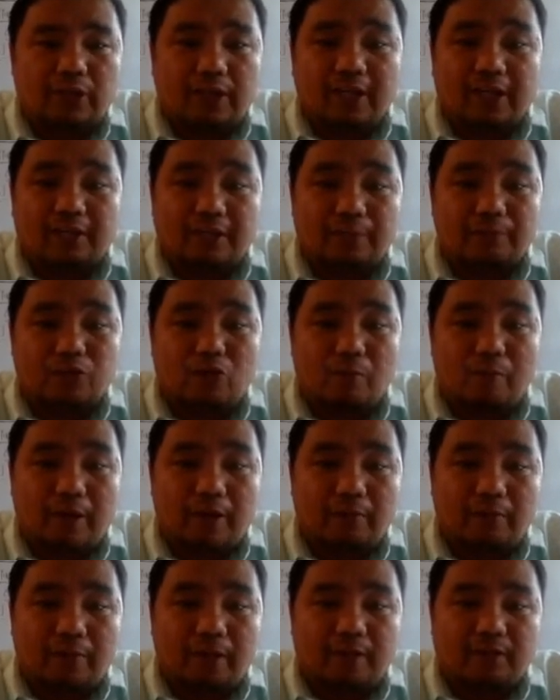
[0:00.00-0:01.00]
negative
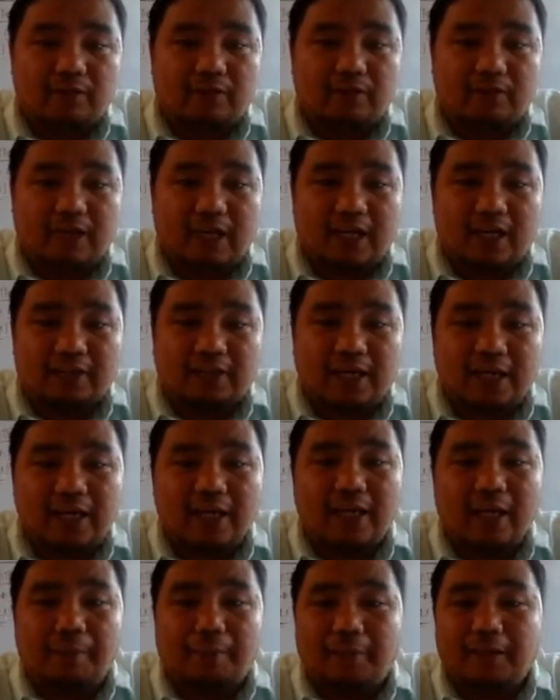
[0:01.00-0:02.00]
commandment nga
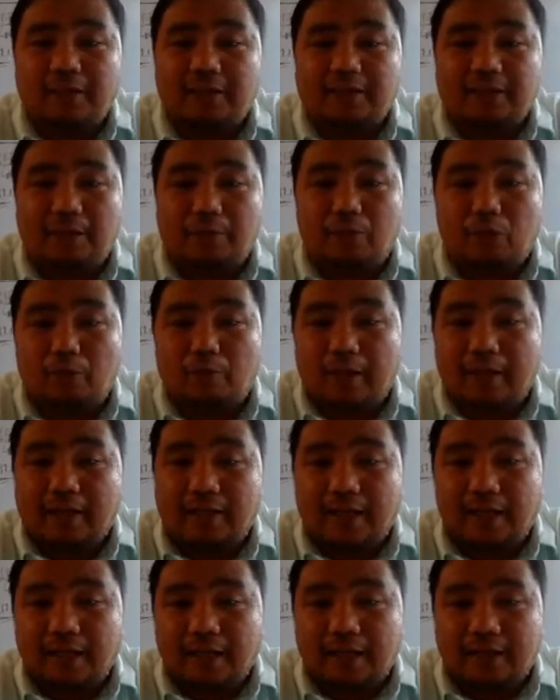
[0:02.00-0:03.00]
dili punishable by
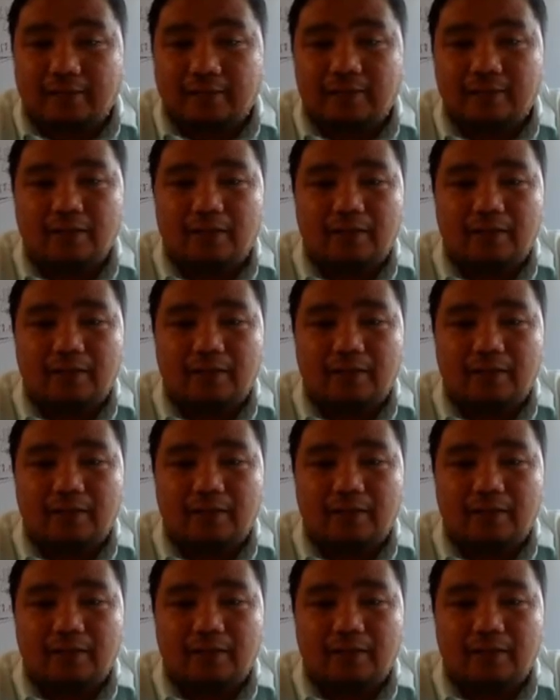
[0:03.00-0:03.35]
karet.